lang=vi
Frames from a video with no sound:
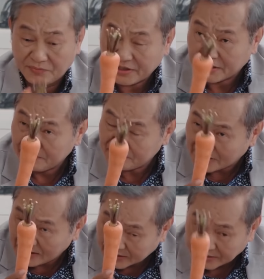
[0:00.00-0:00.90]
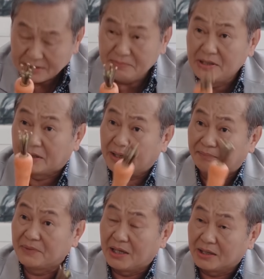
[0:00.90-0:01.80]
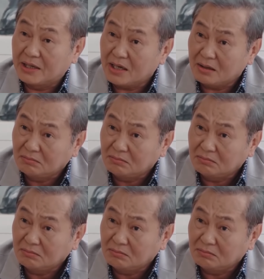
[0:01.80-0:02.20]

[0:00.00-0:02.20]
cho nên phải kiểm tra kỹ mới được nhập về nghe